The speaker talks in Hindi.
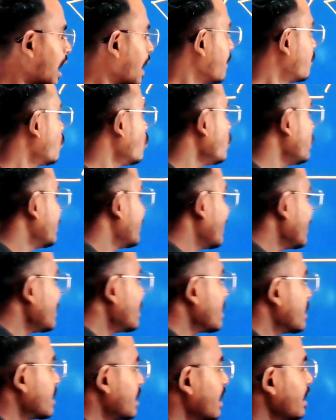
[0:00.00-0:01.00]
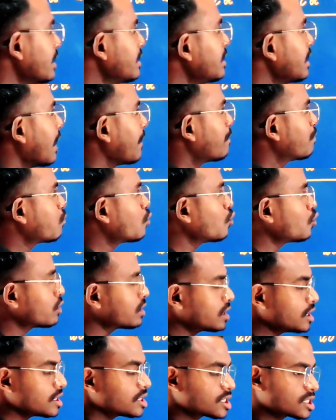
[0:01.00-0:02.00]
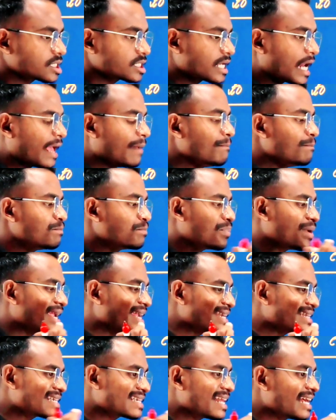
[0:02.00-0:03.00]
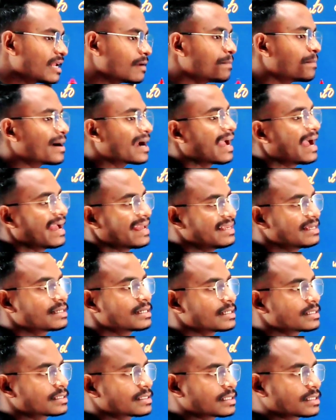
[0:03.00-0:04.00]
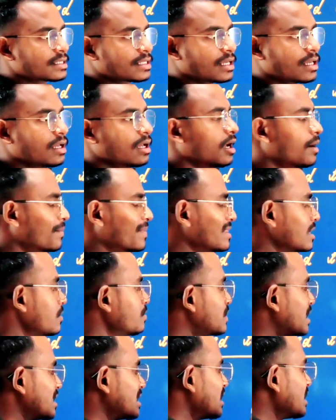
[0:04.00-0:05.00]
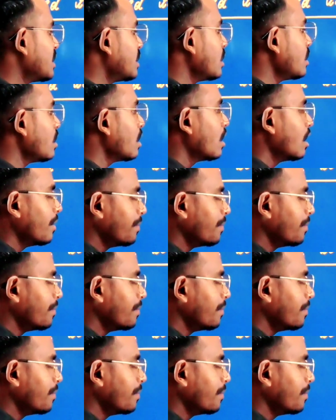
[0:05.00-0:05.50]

आपको ये देखना है कि आप किस टाइम बेटर पढ़ाई कर सकते मतलब जैसे कि